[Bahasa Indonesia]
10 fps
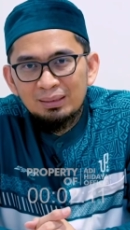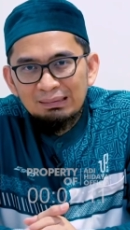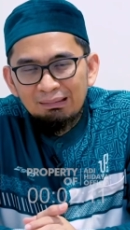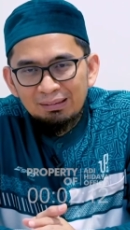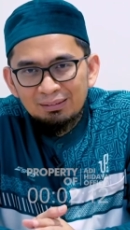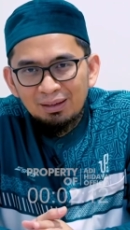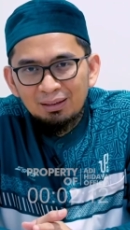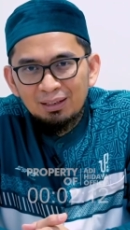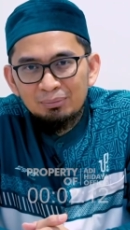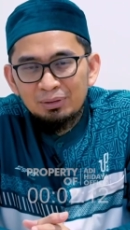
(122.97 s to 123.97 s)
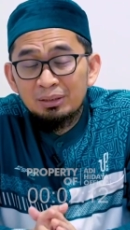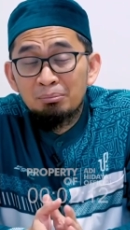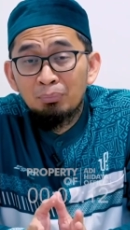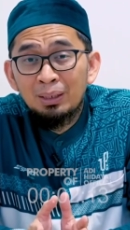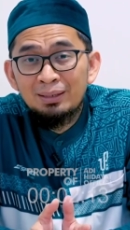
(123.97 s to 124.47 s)
yang kita alami,
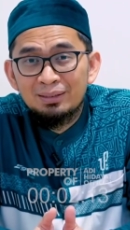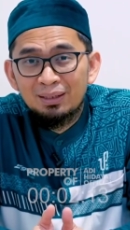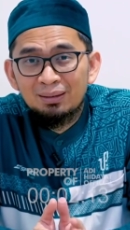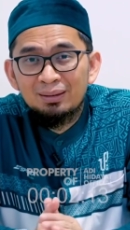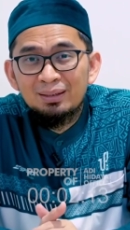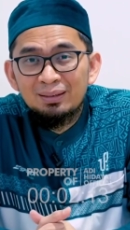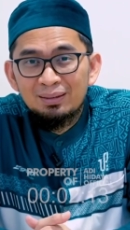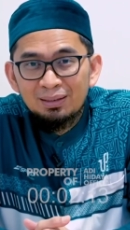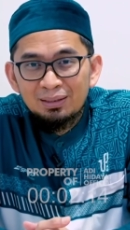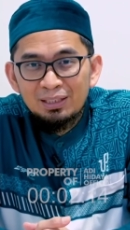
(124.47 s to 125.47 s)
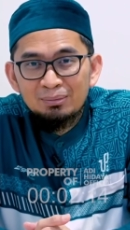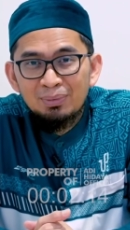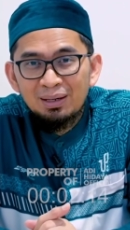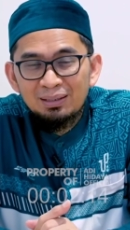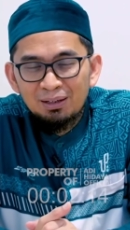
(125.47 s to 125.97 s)
belajar dari
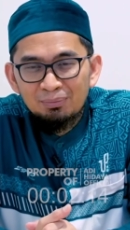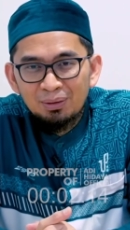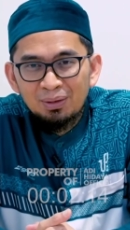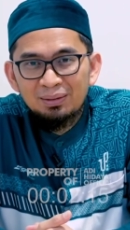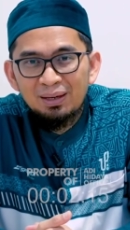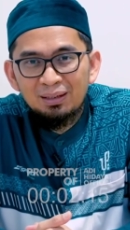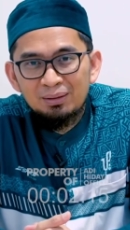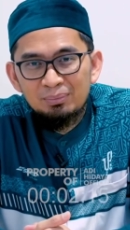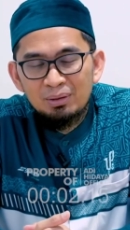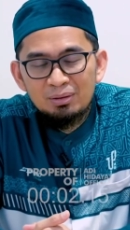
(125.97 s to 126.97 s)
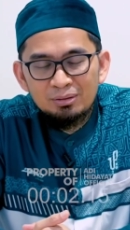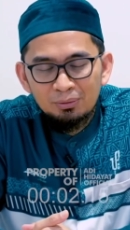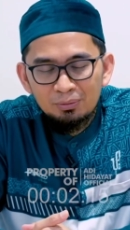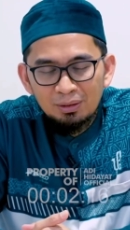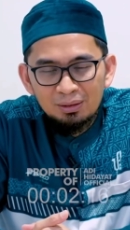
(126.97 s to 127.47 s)
hikmah yang pernah dialami
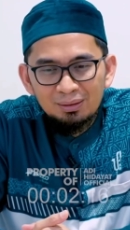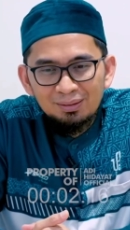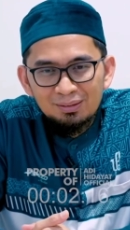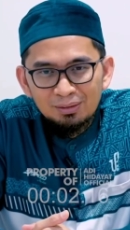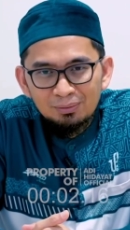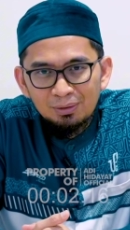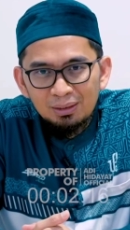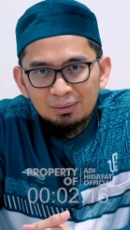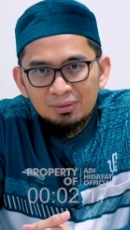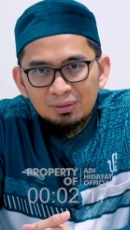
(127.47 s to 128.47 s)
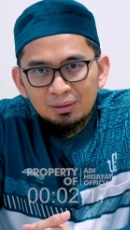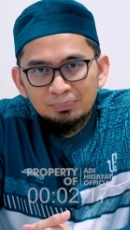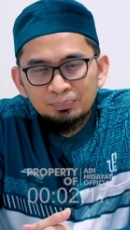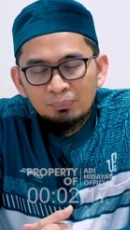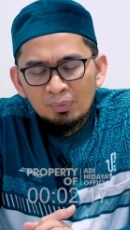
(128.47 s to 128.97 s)
Rasulullah sallallahu alaihi wasallam.
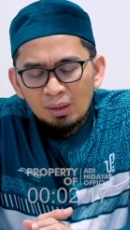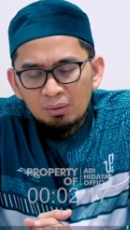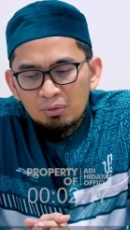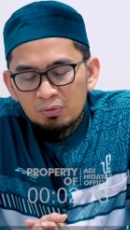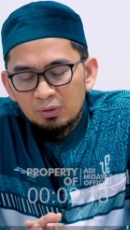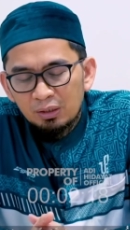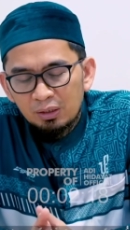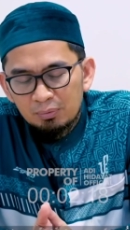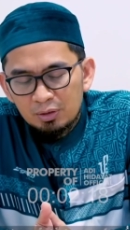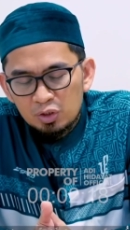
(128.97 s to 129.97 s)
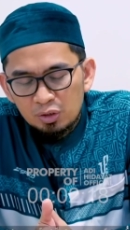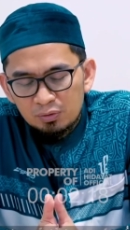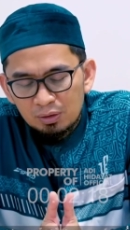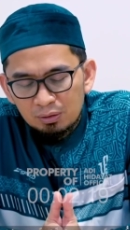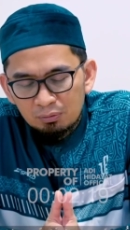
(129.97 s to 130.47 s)
A'udzu billahi
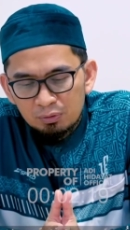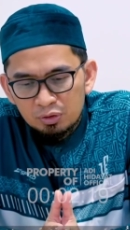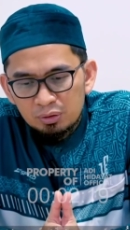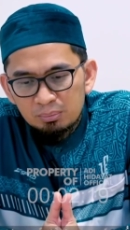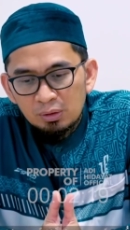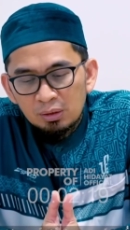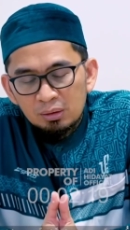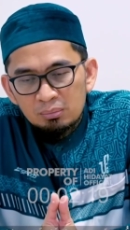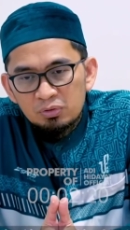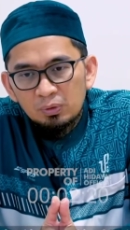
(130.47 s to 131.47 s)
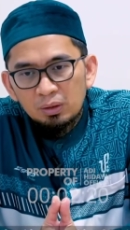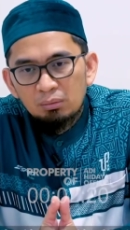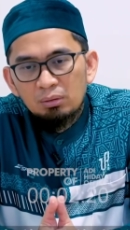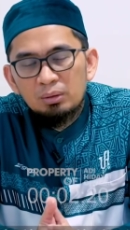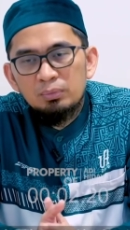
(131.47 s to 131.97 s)
minasyaitonir rajim.
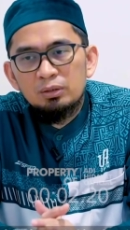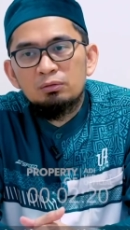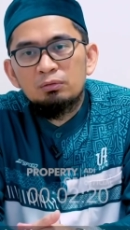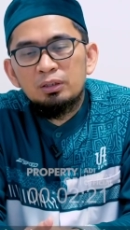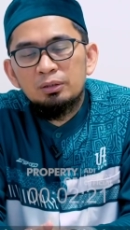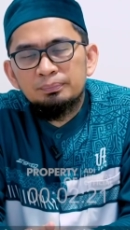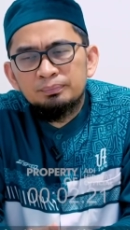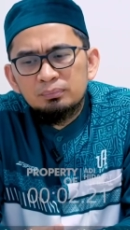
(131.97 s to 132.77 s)
Bismillahirrahmanirrahim.